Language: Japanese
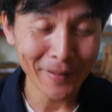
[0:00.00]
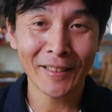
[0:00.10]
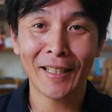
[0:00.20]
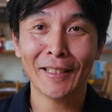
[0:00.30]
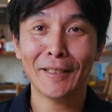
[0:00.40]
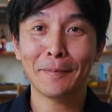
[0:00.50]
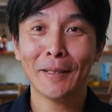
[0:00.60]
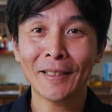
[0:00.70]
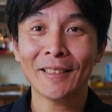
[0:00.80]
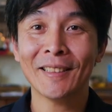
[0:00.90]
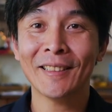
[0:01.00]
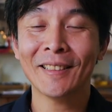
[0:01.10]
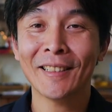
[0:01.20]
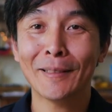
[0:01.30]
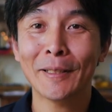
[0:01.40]
ございます
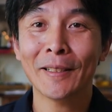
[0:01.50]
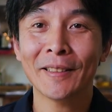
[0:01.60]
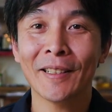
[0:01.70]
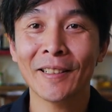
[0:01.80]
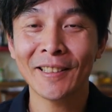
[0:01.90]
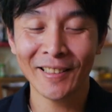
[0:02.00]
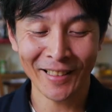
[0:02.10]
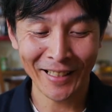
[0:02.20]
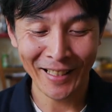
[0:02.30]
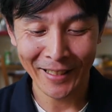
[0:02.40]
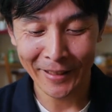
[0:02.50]
今日も一つよろしくお願